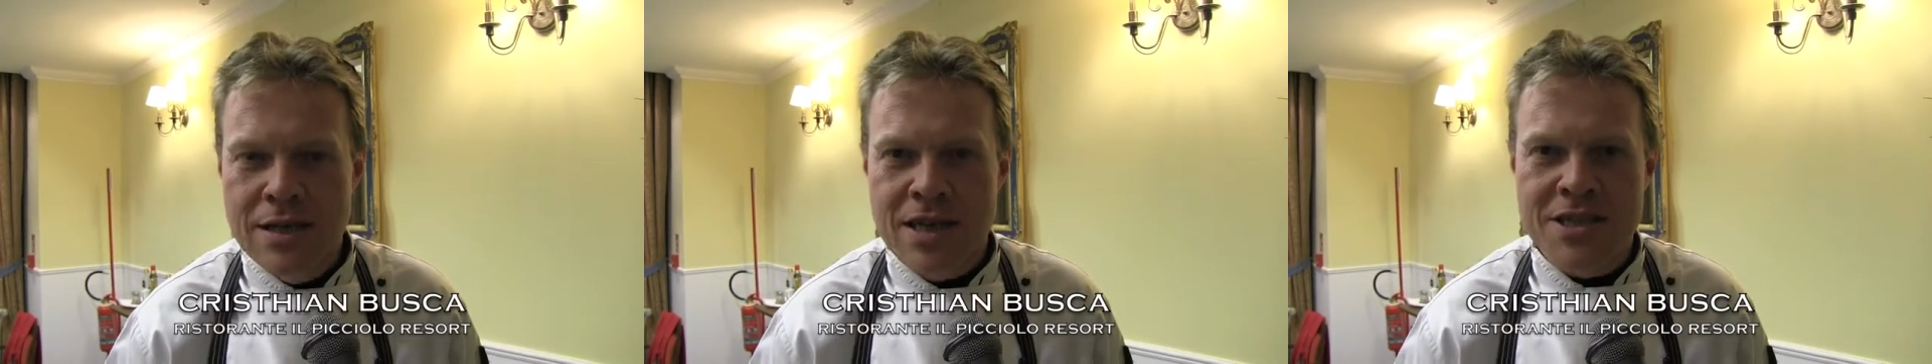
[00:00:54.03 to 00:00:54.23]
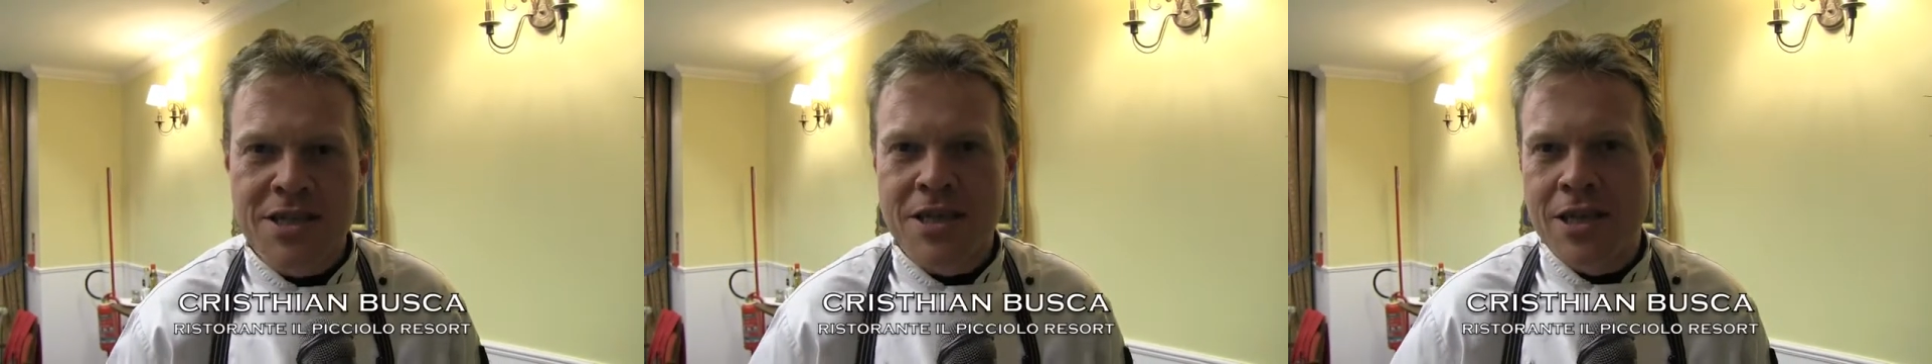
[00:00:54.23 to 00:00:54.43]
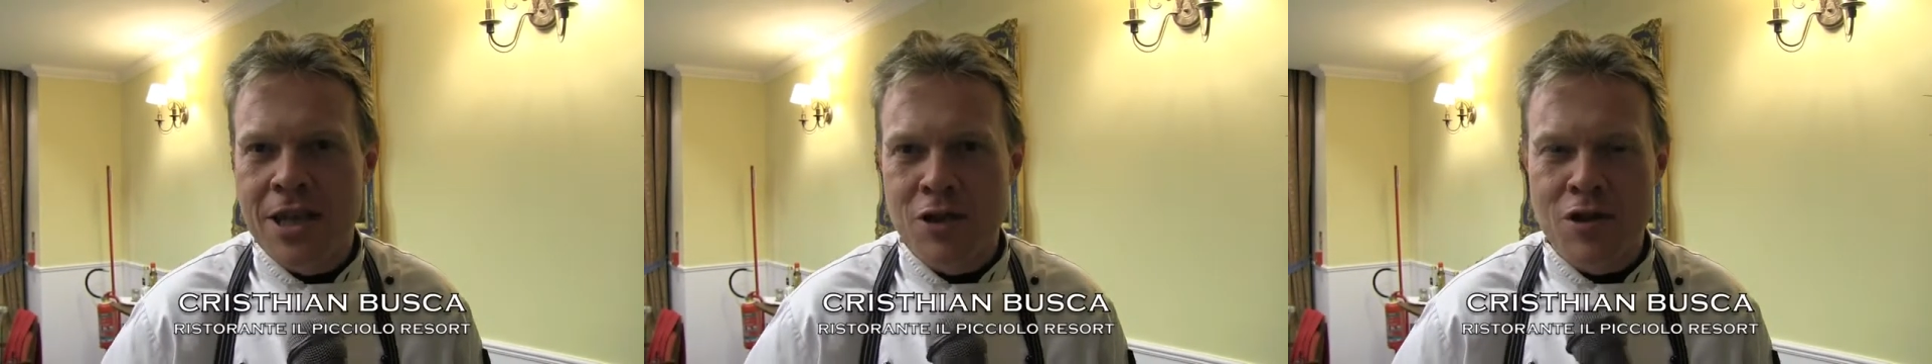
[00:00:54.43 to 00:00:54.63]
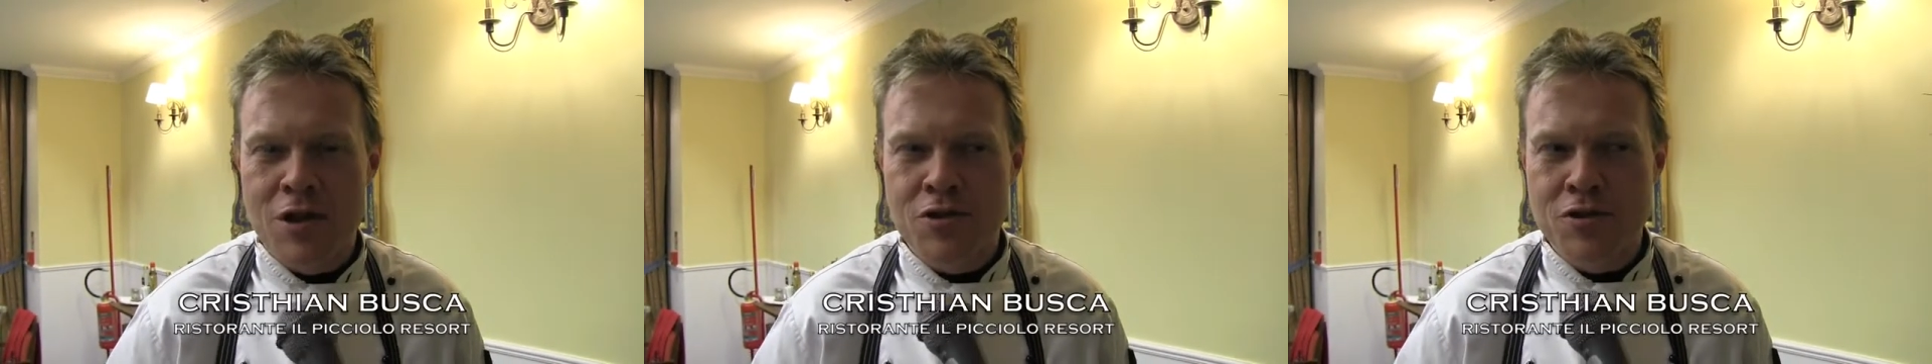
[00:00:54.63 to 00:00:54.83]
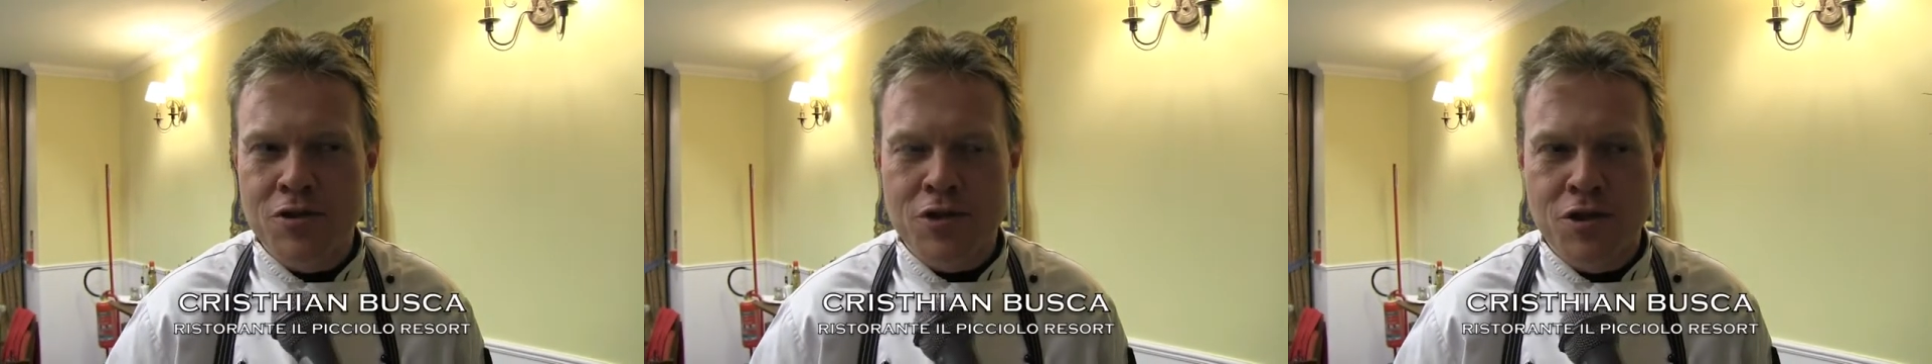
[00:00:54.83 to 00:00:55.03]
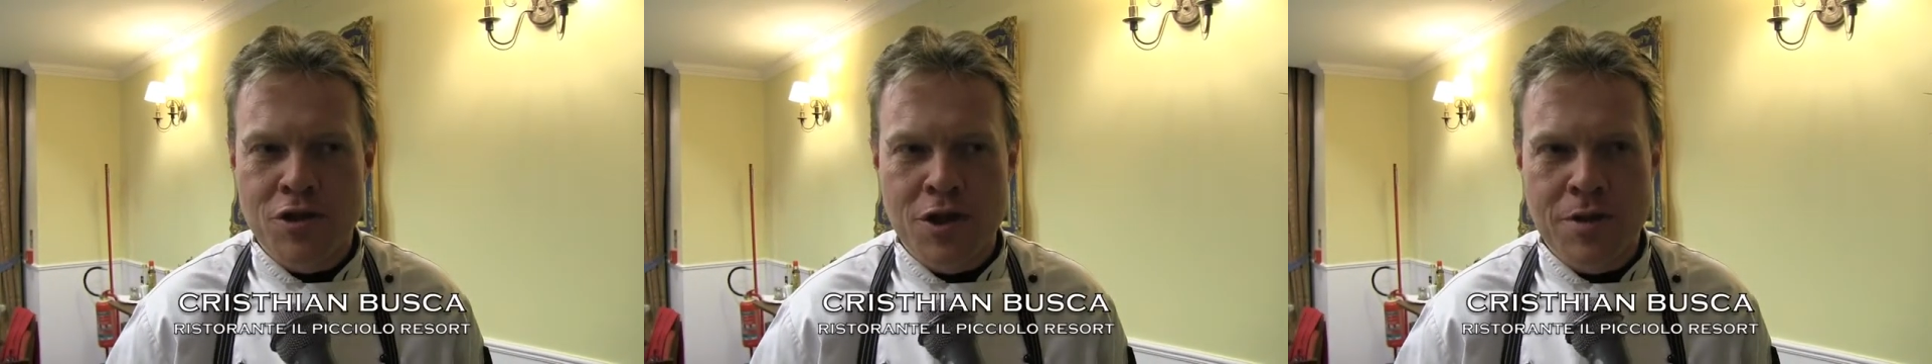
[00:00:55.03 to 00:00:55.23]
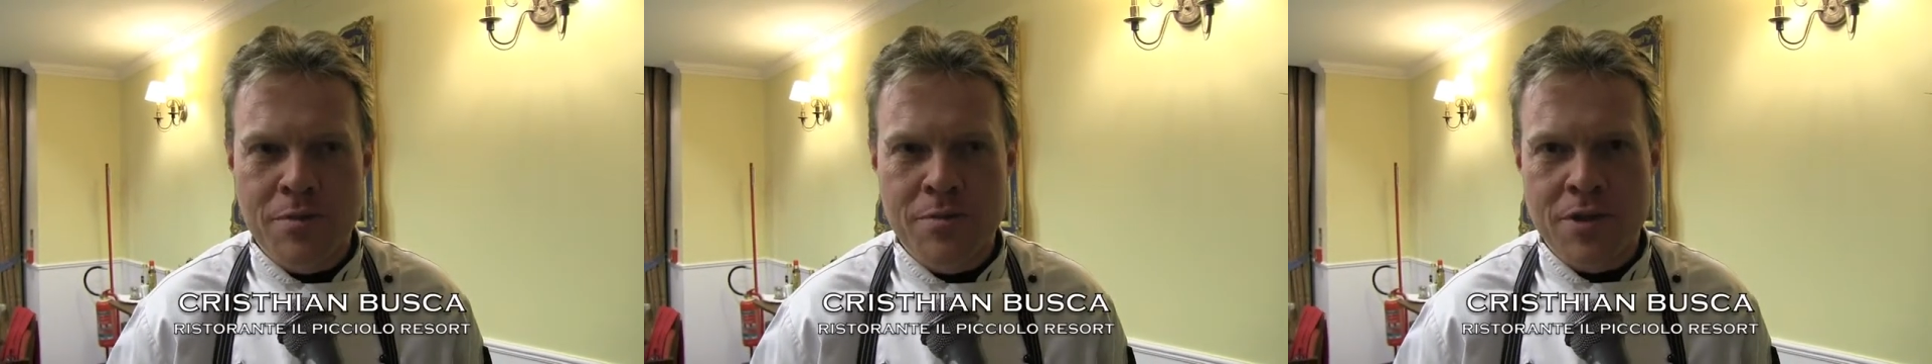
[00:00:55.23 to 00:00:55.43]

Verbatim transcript: e siciliano d'adozione,